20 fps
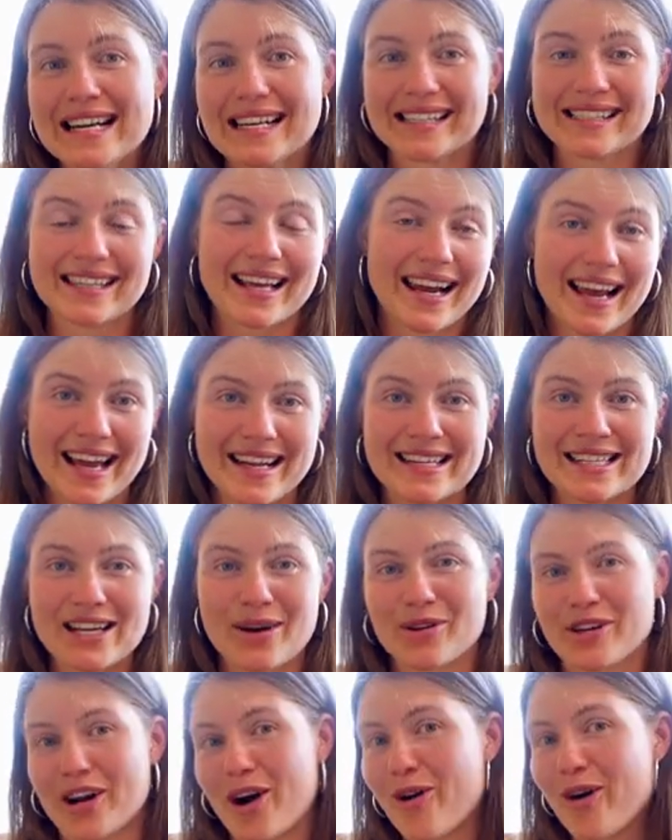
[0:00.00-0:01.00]
Das alleine
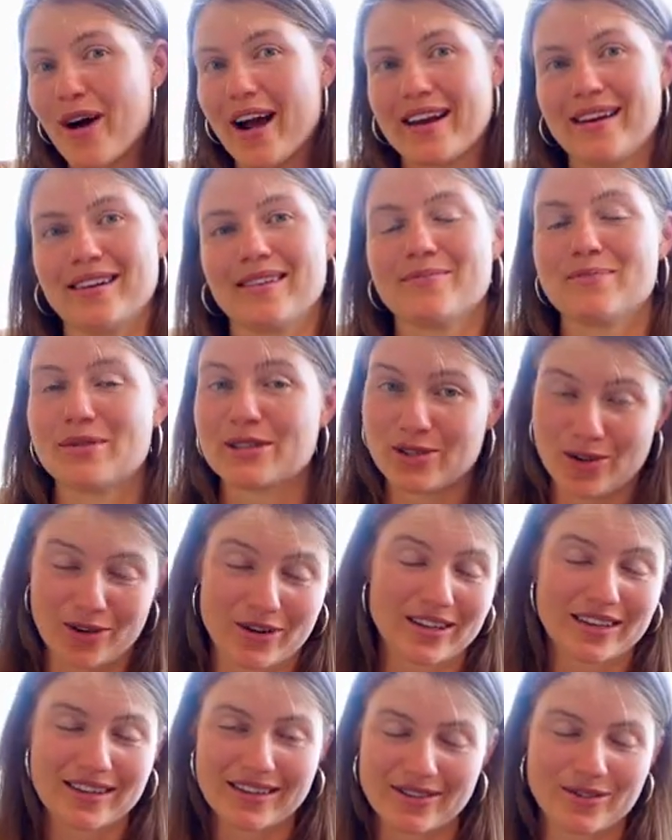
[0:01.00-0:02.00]
dauert auch einen
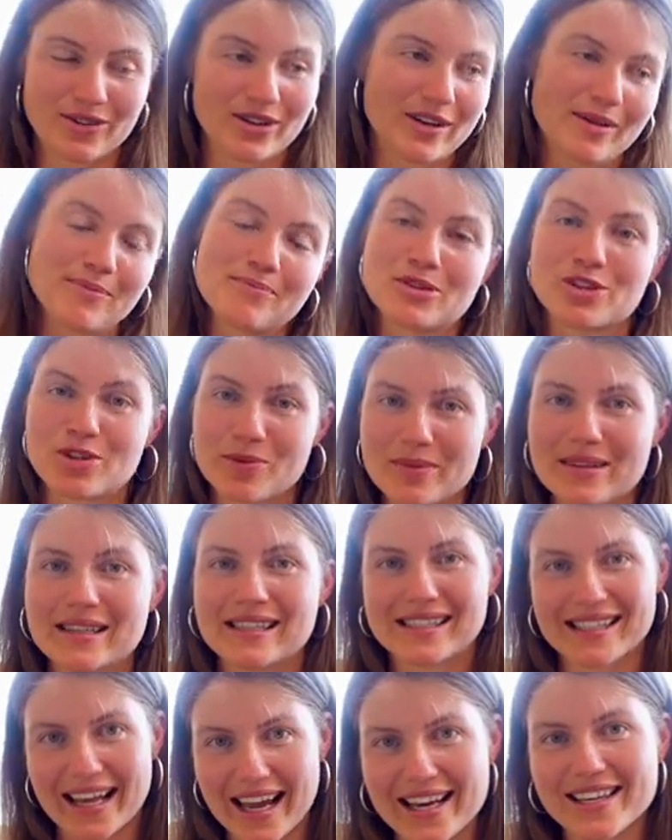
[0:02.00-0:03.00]
besonderen oder bestimmten
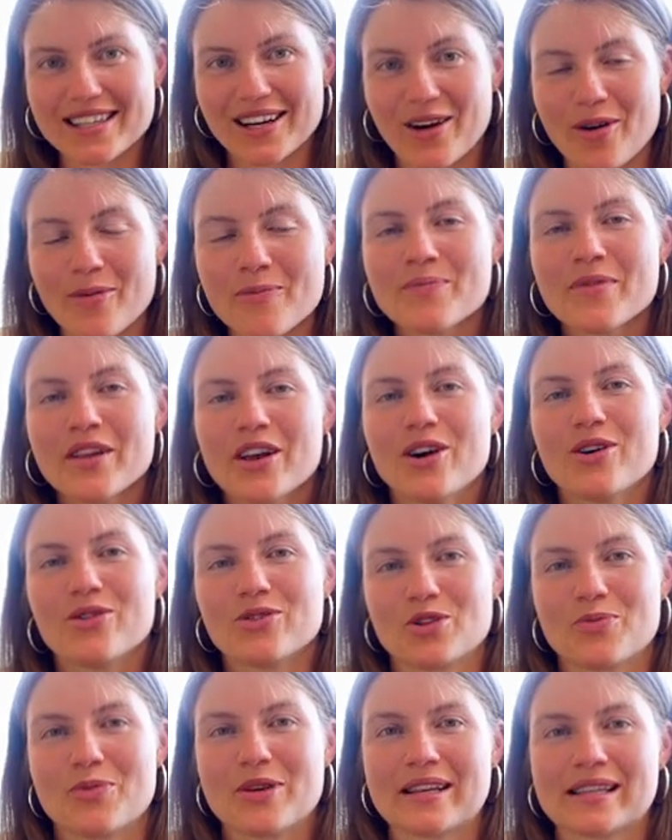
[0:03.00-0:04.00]
Zeitraum
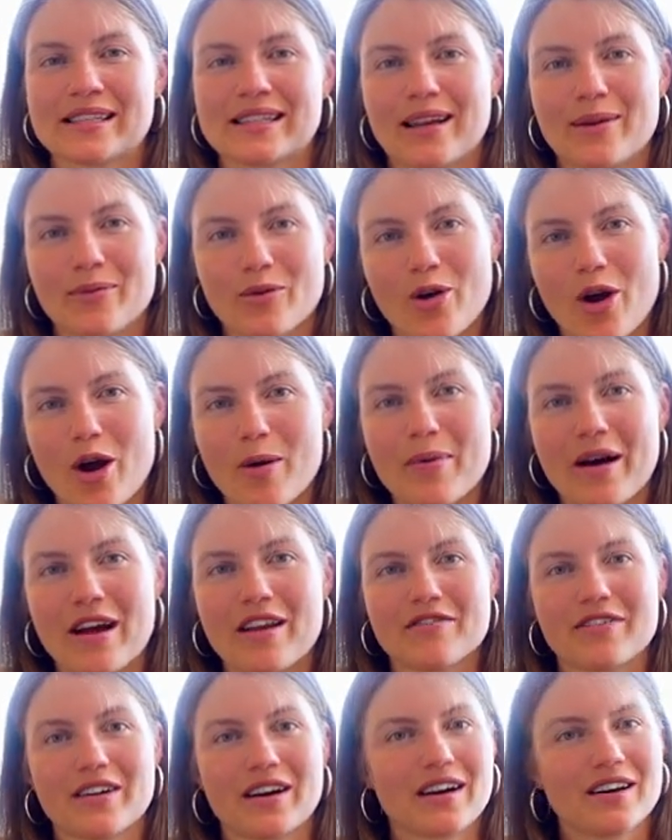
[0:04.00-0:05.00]
und du möchtest deinem Körper
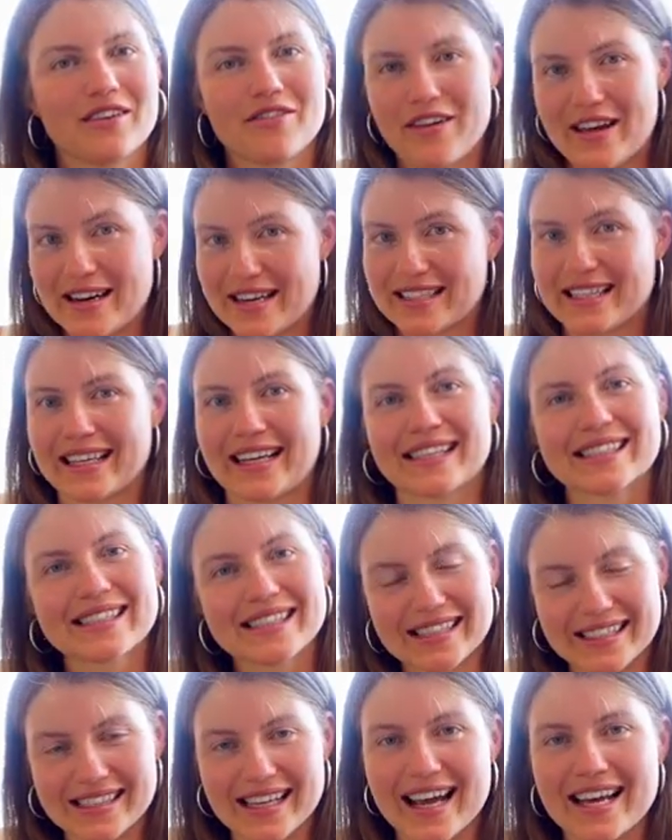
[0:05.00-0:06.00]
einfach während dieser
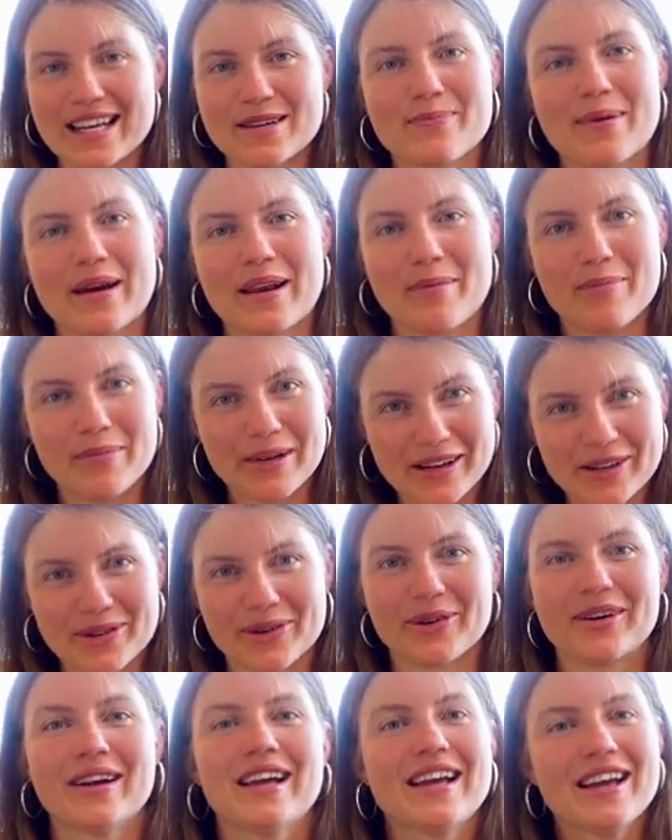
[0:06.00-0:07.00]
ganzen Zeit bei der
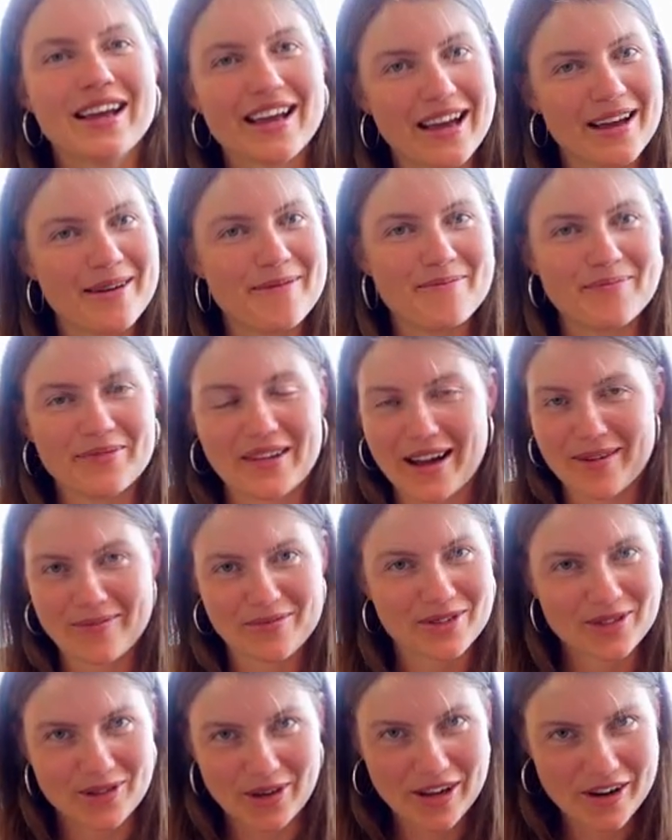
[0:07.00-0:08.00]
Bildung ähm, ja,
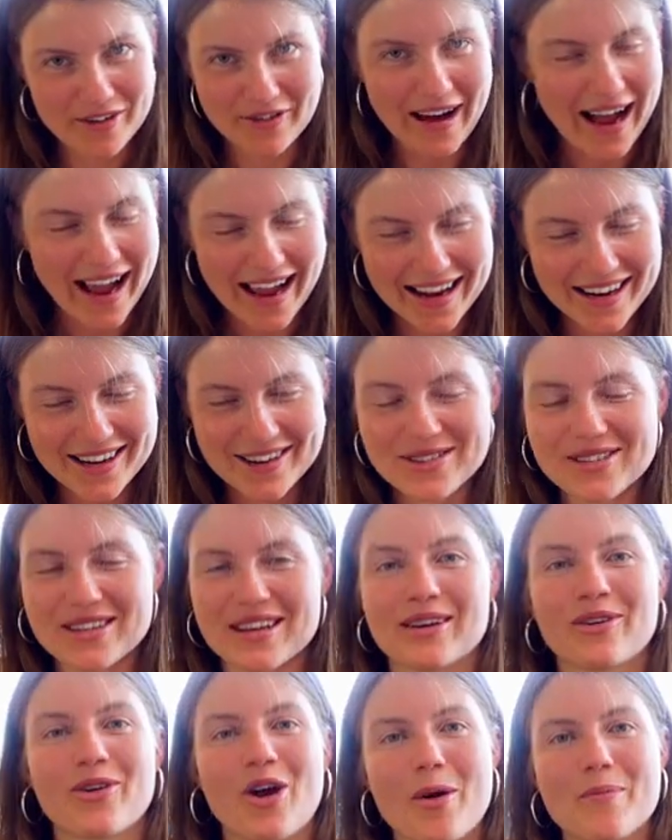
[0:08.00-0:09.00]
zur Hilfe eilen und
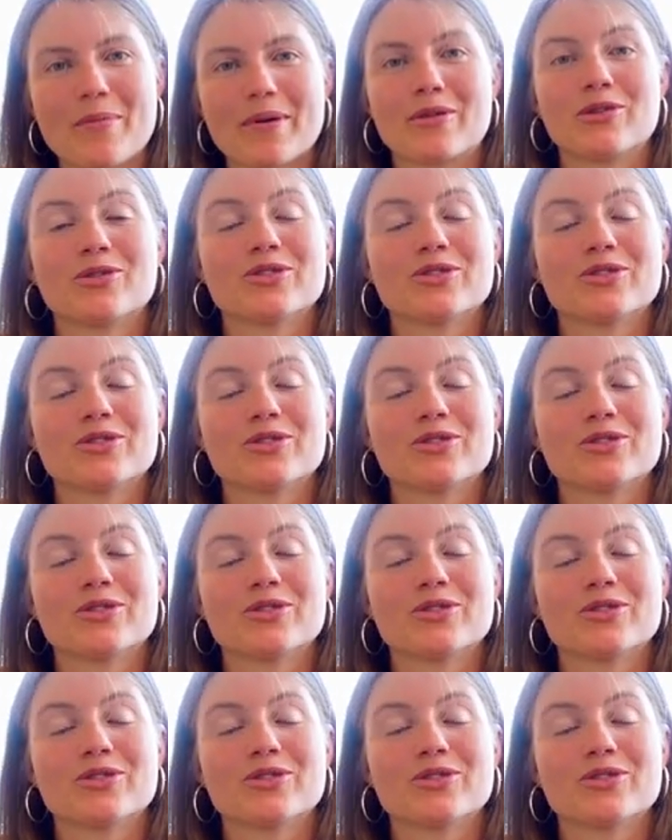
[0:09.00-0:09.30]
den Körper